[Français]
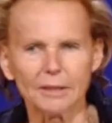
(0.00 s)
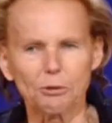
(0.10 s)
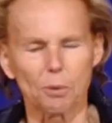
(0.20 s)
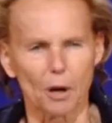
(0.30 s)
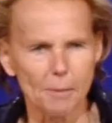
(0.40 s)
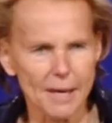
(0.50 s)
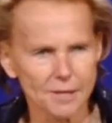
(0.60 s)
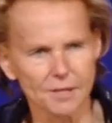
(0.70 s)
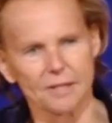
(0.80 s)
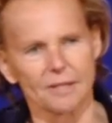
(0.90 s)
et de
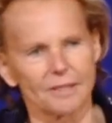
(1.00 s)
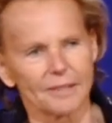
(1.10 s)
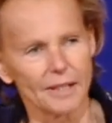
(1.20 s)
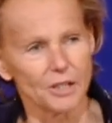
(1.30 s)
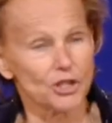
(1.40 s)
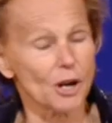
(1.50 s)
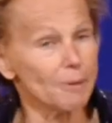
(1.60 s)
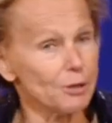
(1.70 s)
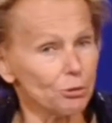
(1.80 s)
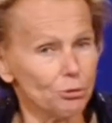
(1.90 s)
promesses
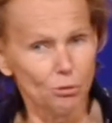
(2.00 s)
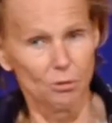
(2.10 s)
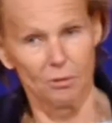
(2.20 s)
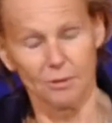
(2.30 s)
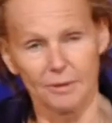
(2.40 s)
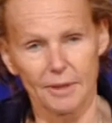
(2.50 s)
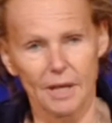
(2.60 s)
jamais tenues,